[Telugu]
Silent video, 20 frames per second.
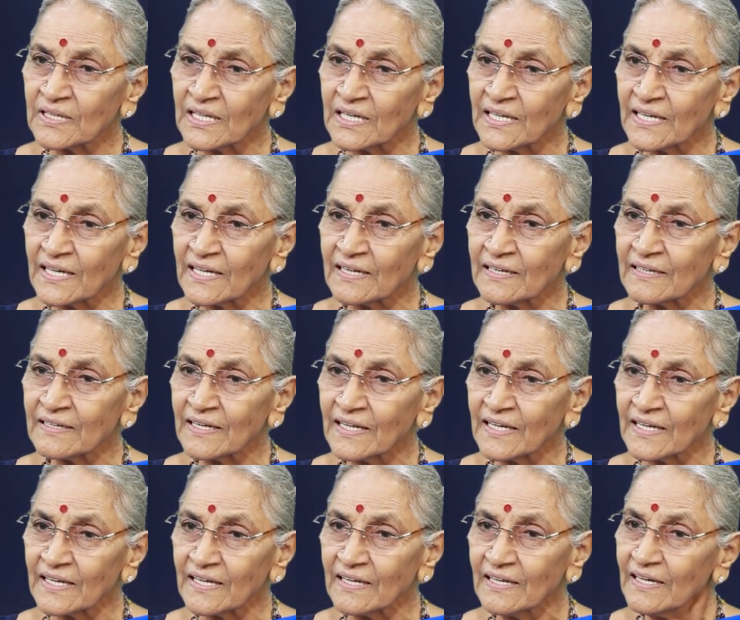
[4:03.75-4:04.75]

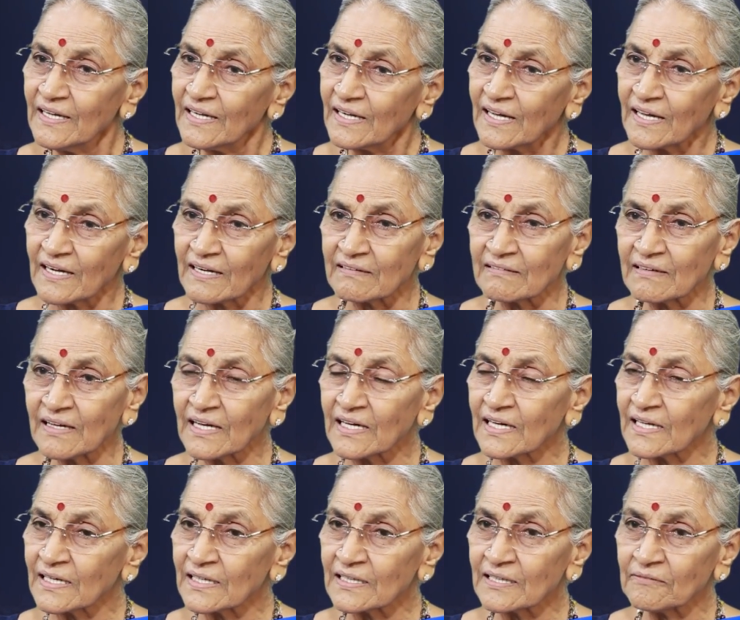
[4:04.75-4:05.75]
తెలియాలంటే కరెక్ట్గా
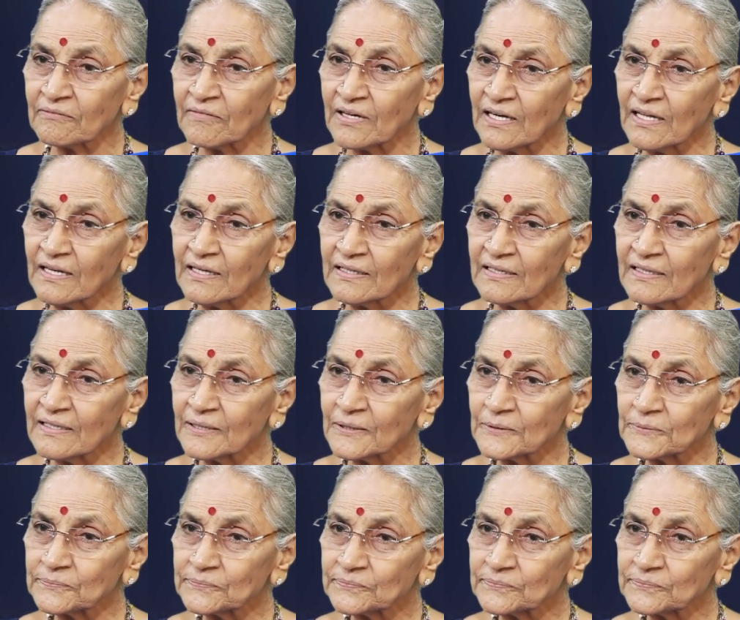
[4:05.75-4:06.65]
కనెక్ట్ అవ్వాలా లేదా